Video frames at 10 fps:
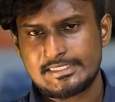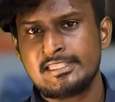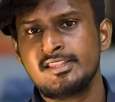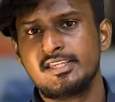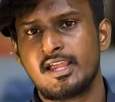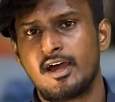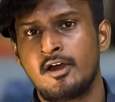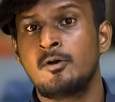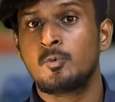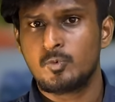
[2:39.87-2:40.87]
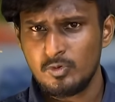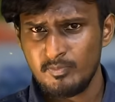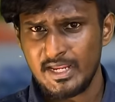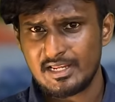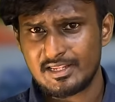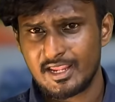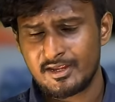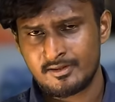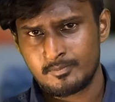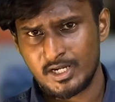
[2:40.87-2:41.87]
இந்தியா உண்மையிலேயே
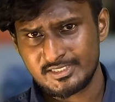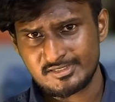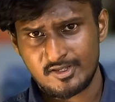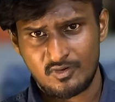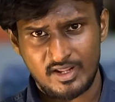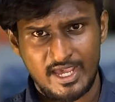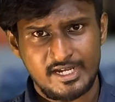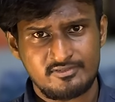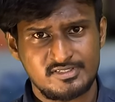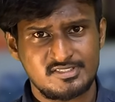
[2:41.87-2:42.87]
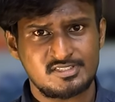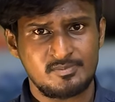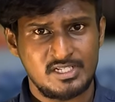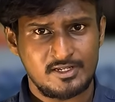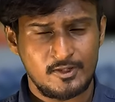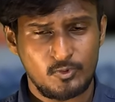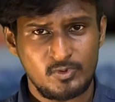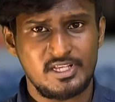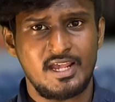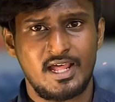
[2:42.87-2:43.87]
பாகிஸ்தானோட ஆட்வன் சிஸ்டம்
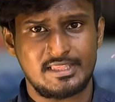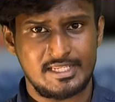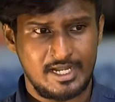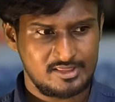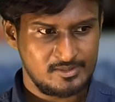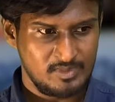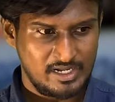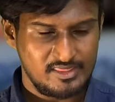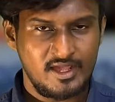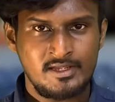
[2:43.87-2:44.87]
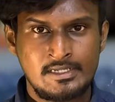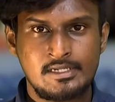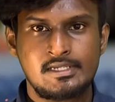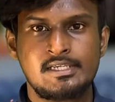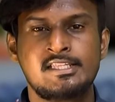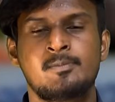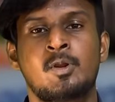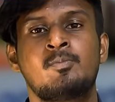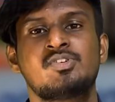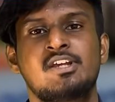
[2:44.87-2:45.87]
இருக்கக்கூடிய அந்த இடத்து மேலே தான் இந்த
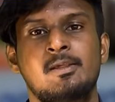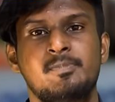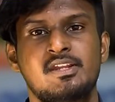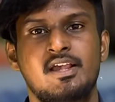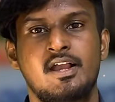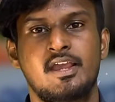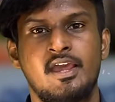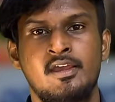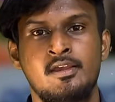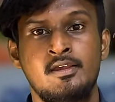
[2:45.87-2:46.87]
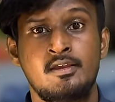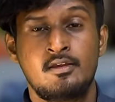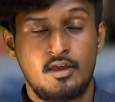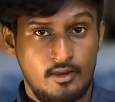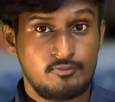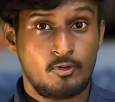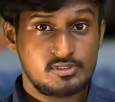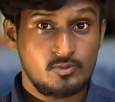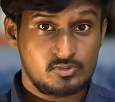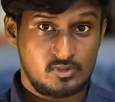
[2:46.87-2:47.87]
பிரம்மோஸ் அனுப்பியிருக்காங்க
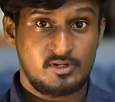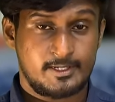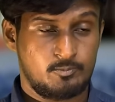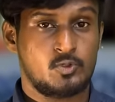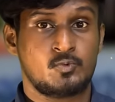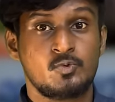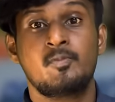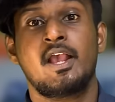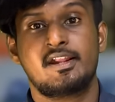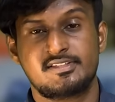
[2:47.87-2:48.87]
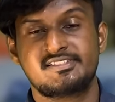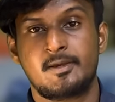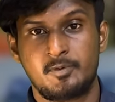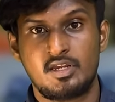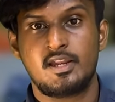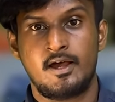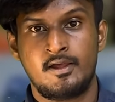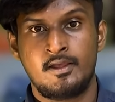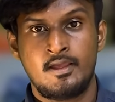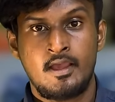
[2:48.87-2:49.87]
அஃப்கோர்ஸ் இவங்க சொல்கிற ரிப்போர்ட்டு உண்மையாக இருந்துச்சு அப்படின்னா
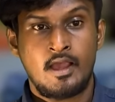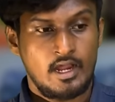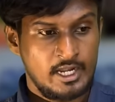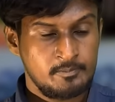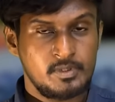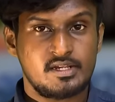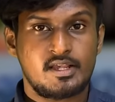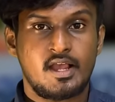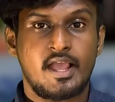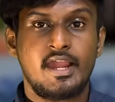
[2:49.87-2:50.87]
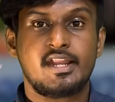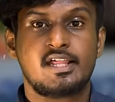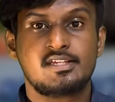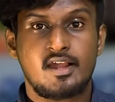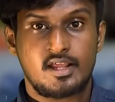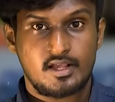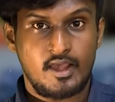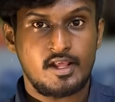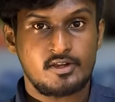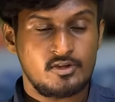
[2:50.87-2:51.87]
அனுப்பியிருக்காங்க அண்ட் அதுக்கான
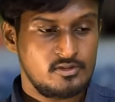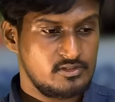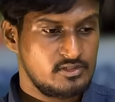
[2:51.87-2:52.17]
காரணம்